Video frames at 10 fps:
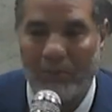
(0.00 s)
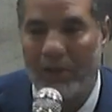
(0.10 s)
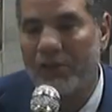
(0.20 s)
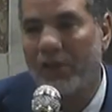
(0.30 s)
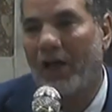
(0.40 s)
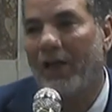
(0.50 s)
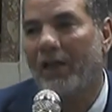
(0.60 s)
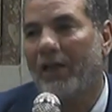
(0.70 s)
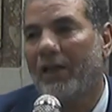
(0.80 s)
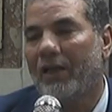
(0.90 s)
بل
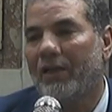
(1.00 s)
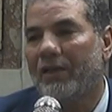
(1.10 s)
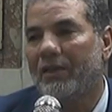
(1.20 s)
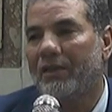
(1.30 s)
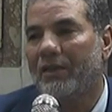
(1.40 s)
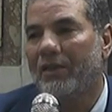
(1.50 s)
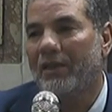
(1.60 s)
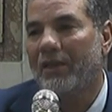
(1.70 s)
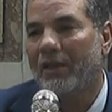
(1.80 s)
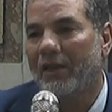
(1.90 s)
جعل
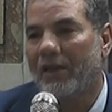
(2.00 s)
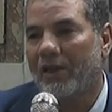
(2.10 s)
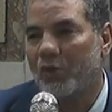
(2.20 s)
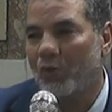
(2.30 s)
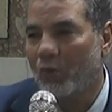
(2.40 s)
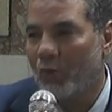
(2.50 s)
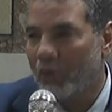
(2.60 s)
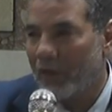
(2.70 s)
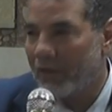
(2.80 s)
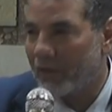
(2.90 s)
رسول
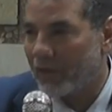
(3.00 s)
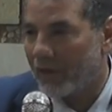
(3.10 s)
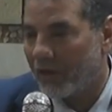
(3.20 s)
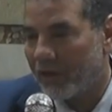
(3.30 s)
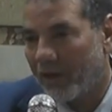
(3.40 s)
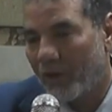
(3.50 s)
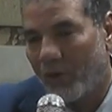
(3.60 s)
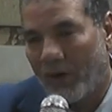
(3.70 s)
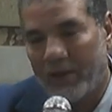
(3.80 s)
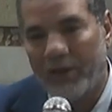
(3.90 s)
الله صلى
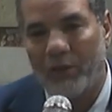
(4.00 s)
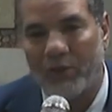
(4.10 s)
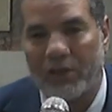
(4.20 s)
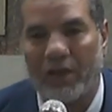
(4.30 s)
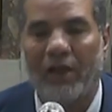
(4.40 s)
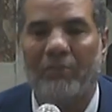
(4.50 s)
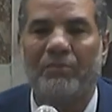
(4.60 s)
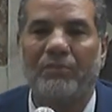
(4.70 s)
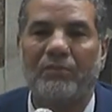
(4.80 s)
الله عليه وسلم